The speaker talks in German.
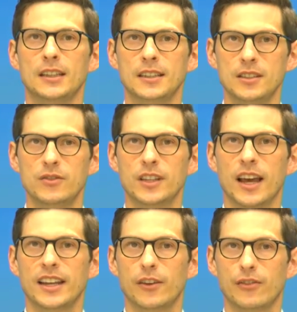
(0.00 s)
Dies wird
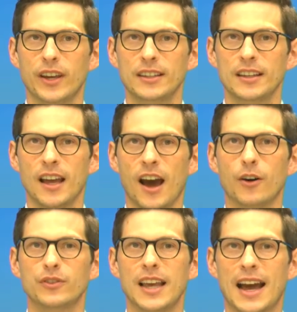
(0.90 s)
einen Effekt
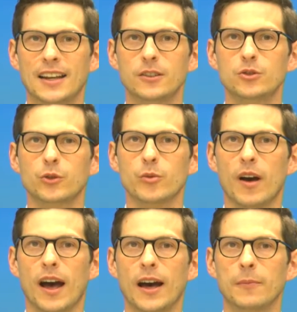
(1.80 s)
auf die
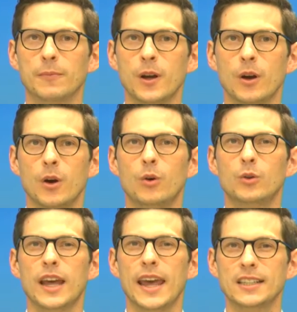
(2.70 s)
Handelsströme haben
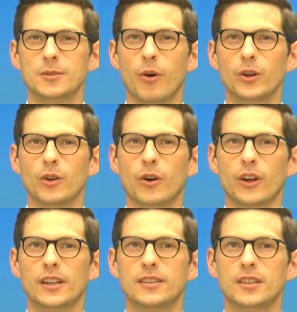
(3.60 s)
und
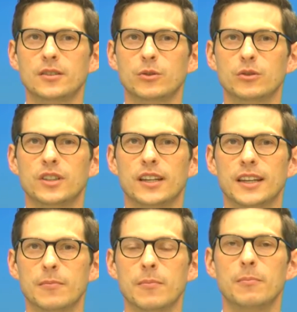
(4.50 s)
exportorientierte
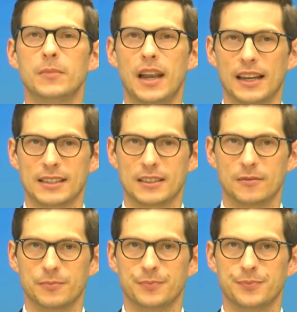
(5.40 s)
Unternehmen
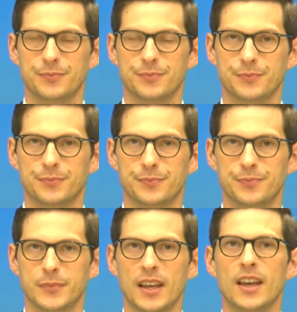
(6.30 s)
belasten.
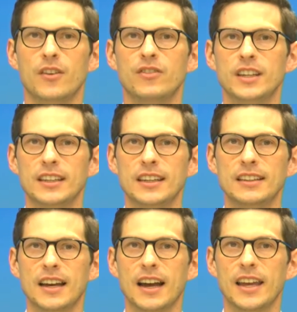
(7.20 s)
Wir gehen
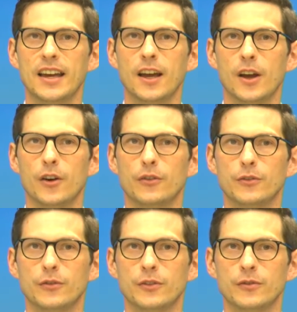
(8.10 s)
daher
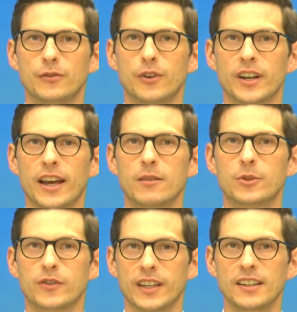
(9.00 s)
von einem
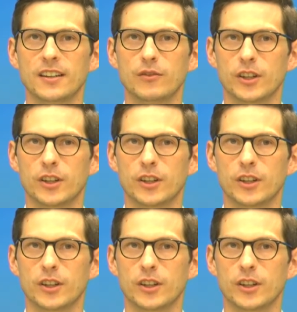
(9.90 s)
schwächeren